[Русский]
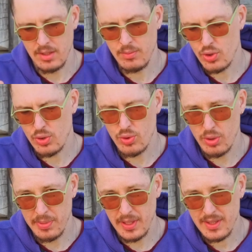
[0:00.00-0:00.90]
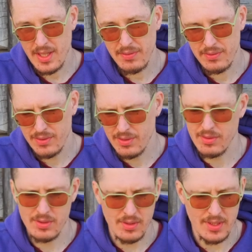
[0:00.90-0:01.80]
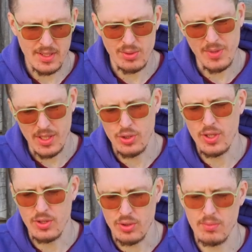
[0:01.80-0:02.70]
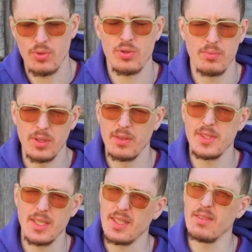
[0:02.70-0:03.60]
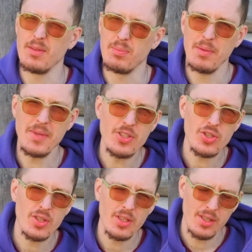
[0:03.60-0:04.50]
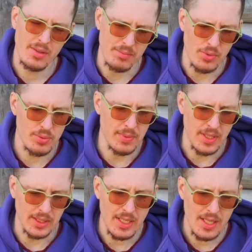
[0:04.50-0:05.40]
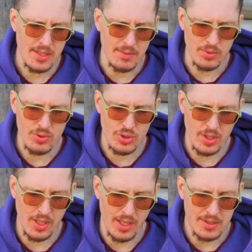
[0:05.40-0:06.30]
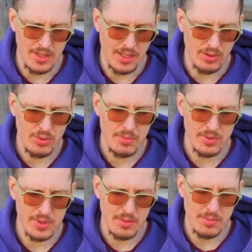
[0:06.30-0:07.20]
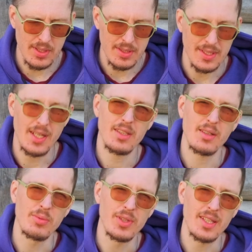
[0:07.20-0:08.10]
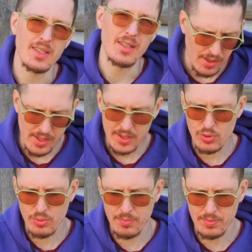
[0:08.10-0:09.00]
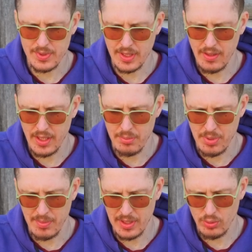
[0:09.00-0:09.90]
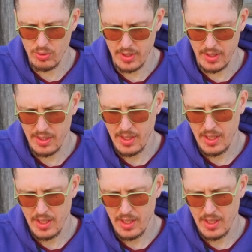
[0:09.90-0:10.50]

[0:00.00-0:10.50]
Немножко уже полетав, э, есть у меня ощущение, что можно было взять киви поменьше, может быть, тогда немножко сэкономился бы заряд аккумулятора. Раз уж заговорили про моторы,